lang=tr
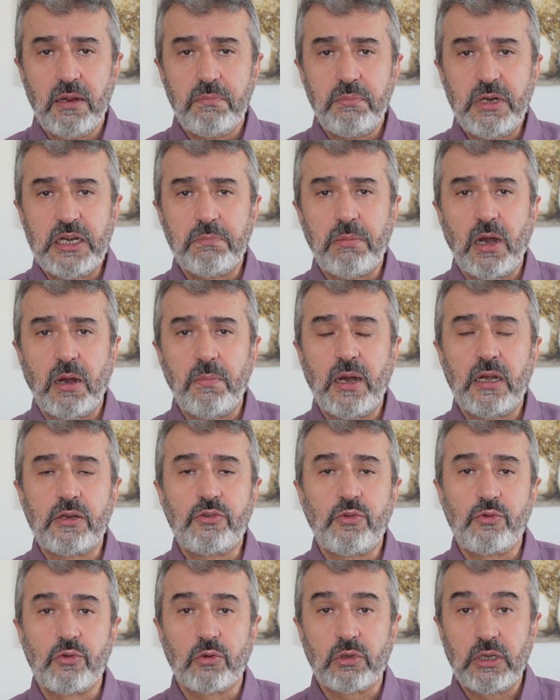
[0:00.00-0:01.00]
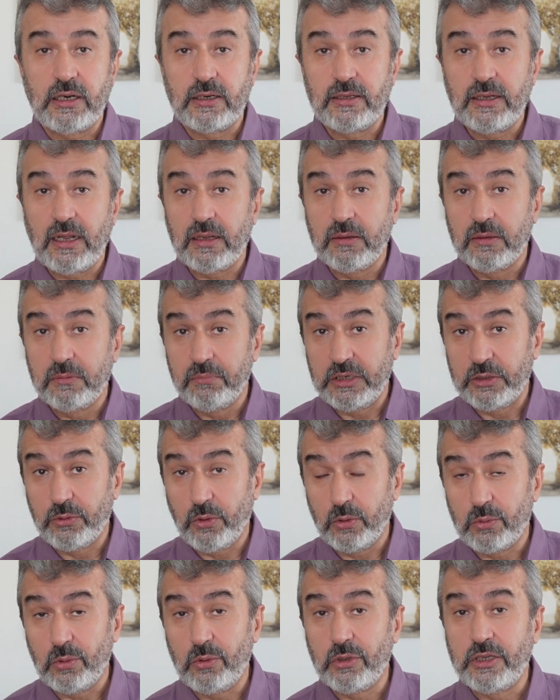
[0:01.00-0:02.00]
Bir baba çocuklarına bir
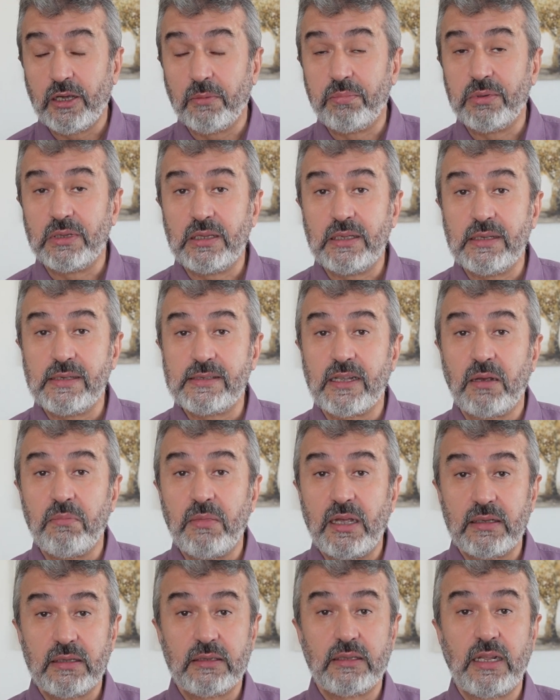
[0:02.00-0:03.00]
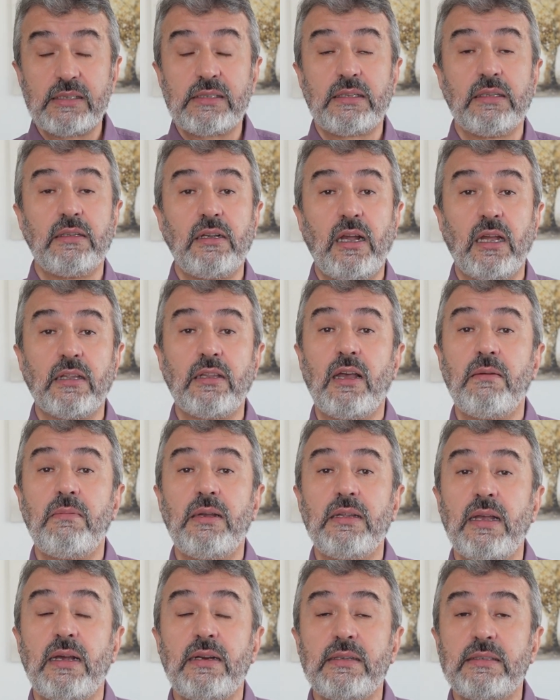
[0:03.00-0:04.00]
kötülük yapıldığı zaman nasıl gadab
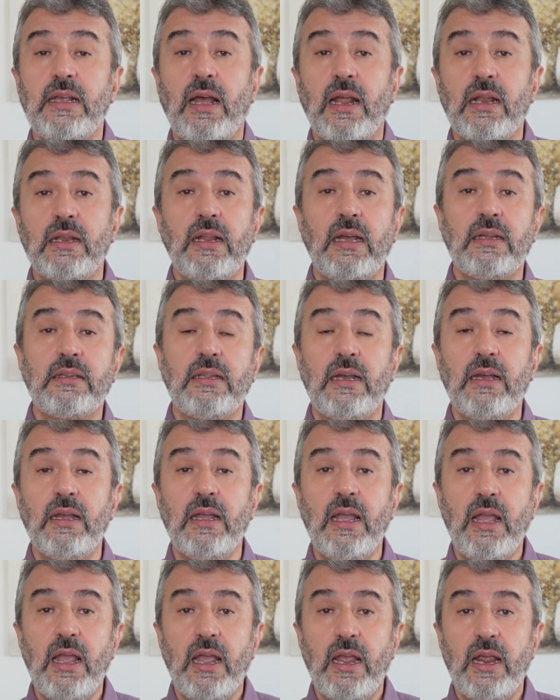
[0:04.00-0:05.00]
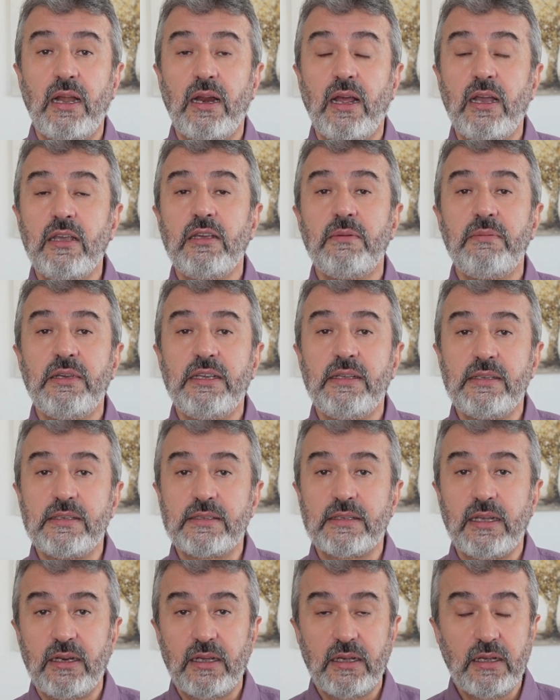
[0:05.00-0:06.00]
ederse Allah da herhangi bir
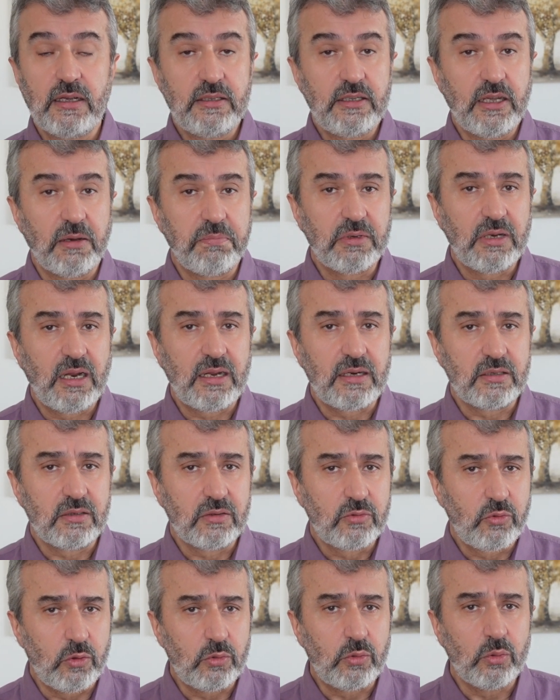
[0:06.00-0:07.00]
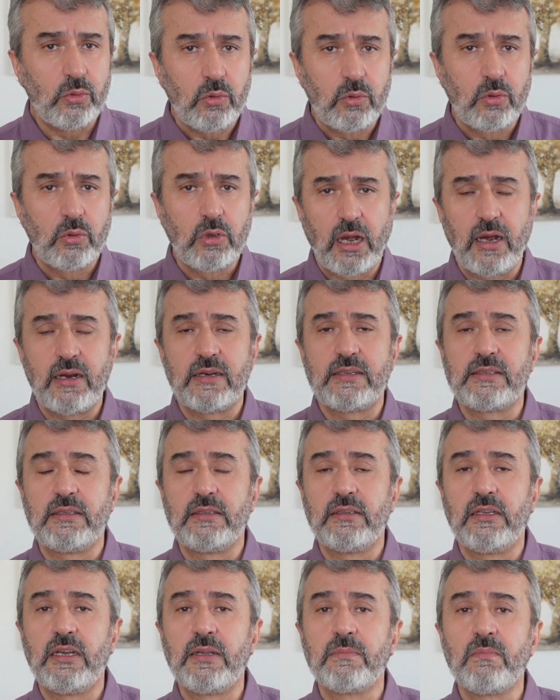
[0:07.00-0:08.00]
insana yapılan kötülük
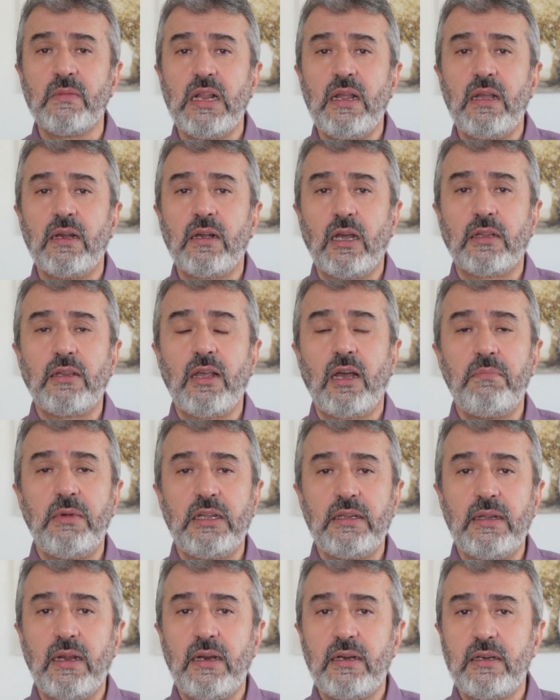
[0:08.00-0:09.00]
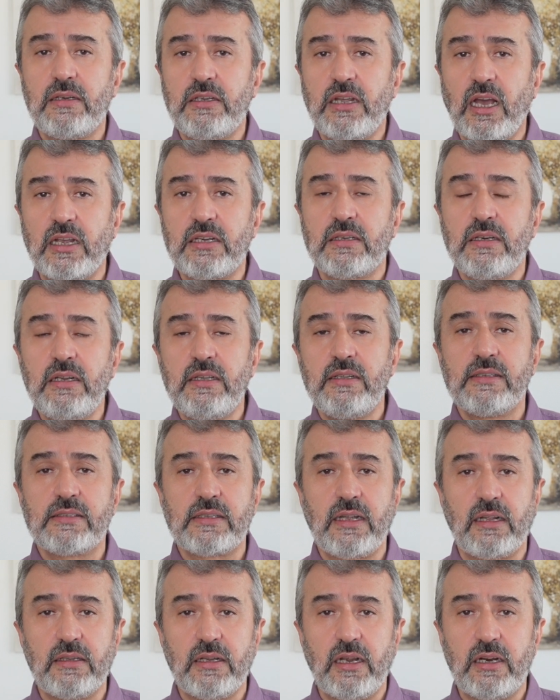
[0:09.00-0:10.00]
karşısında gadab eder. Yaşlı
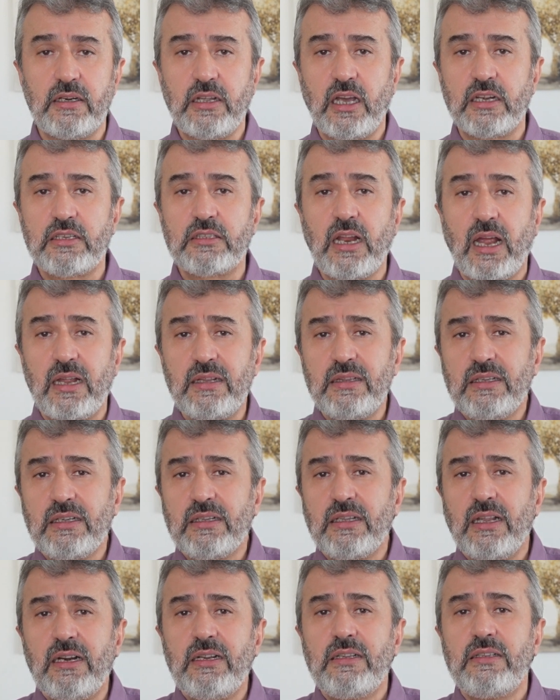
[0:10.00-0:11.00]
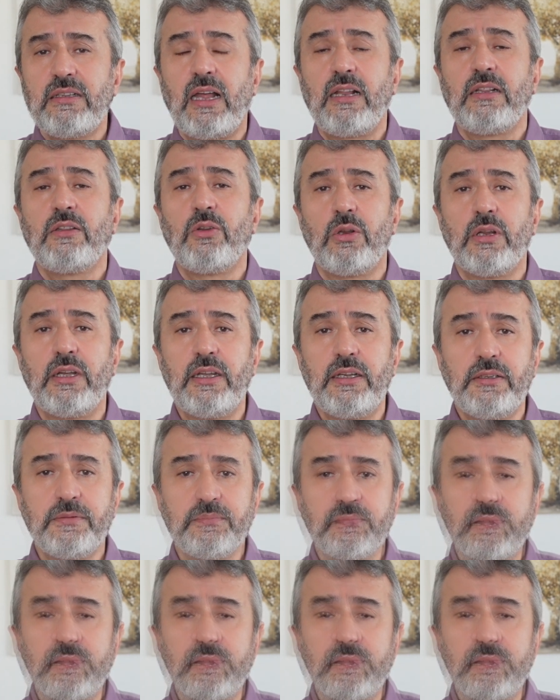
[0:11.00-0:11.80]
insanlar yaşlandıklarından dolayı